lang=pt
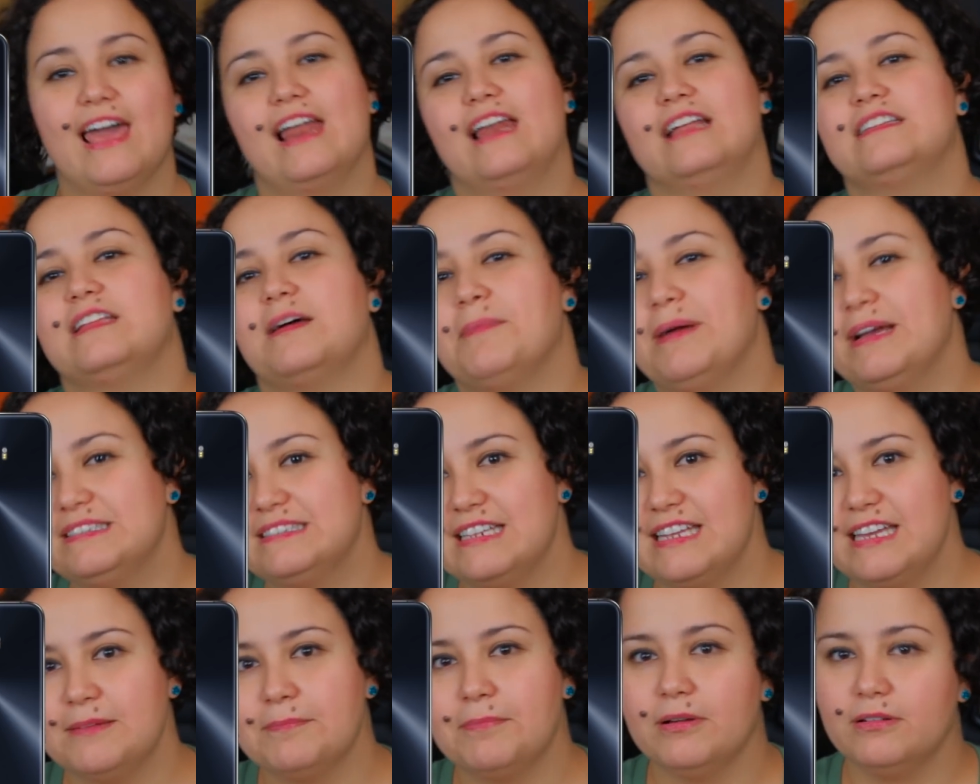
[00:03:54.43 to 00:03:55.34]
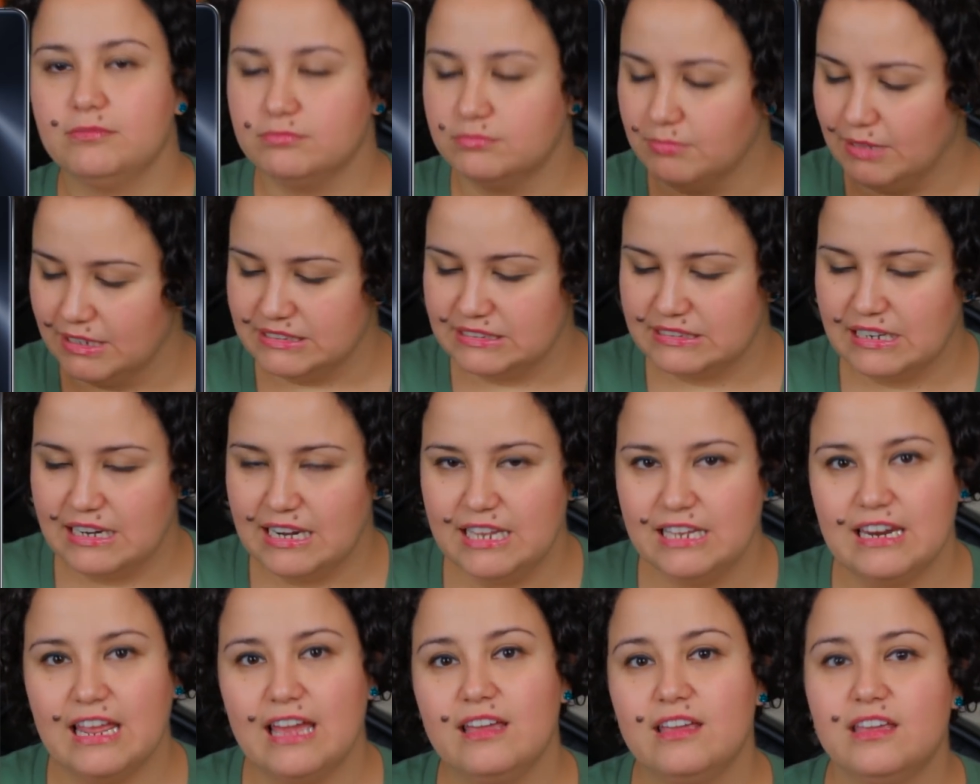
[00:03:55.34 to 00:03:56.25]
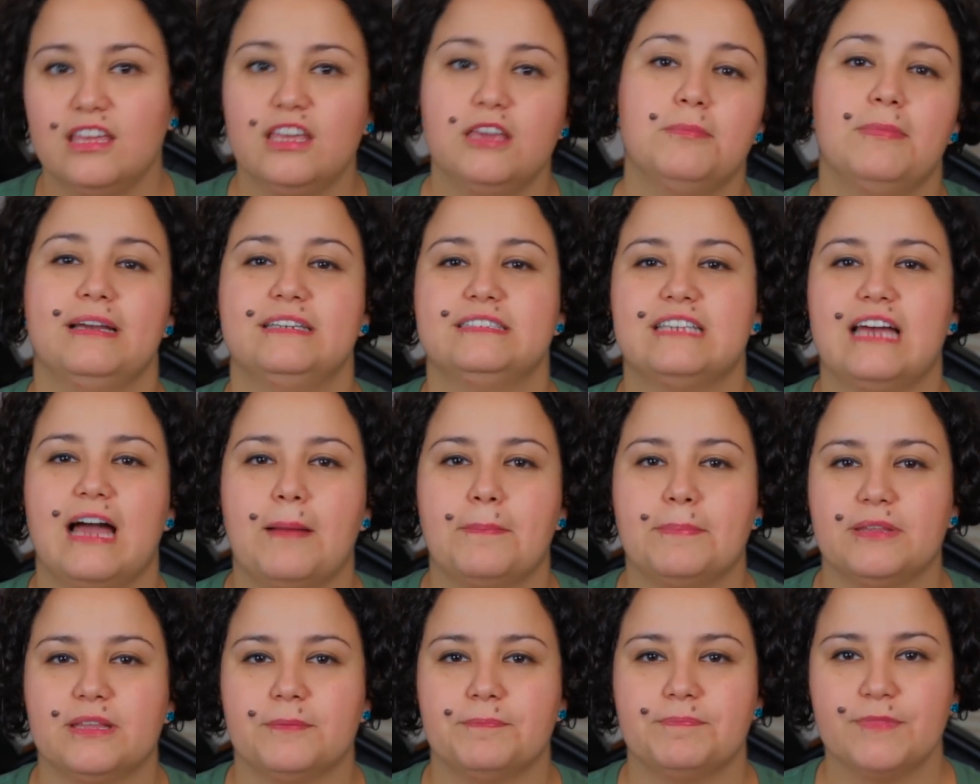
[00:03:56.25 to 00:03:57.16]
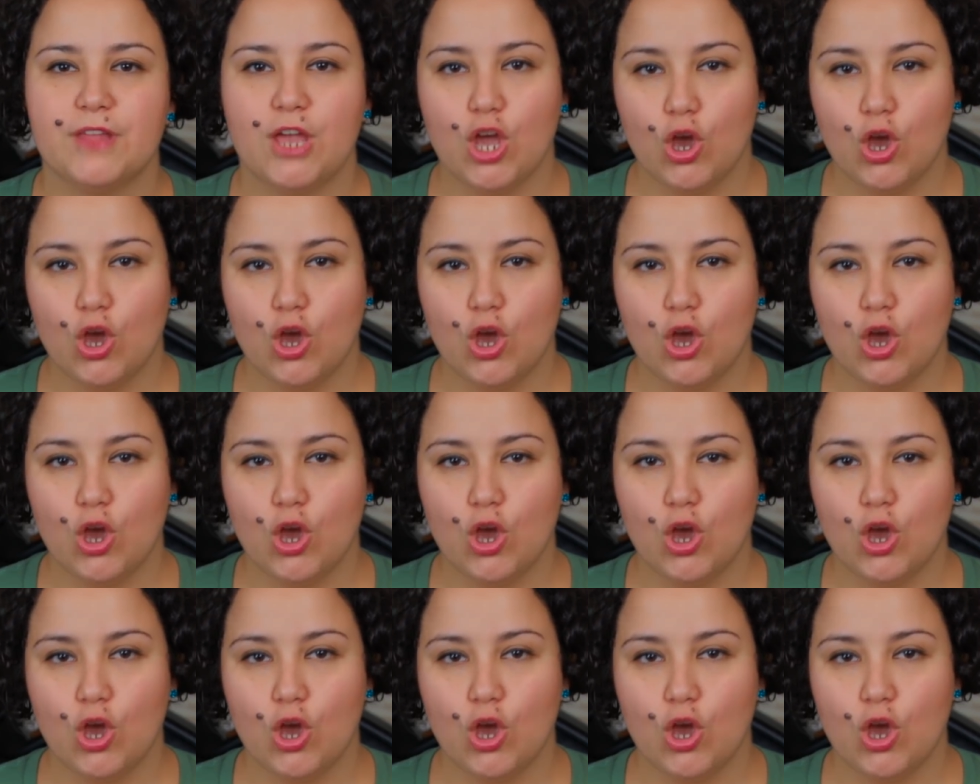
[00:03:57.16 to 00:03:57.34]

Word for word: Ela está mais limpa, mais clean, né? E mais rápida.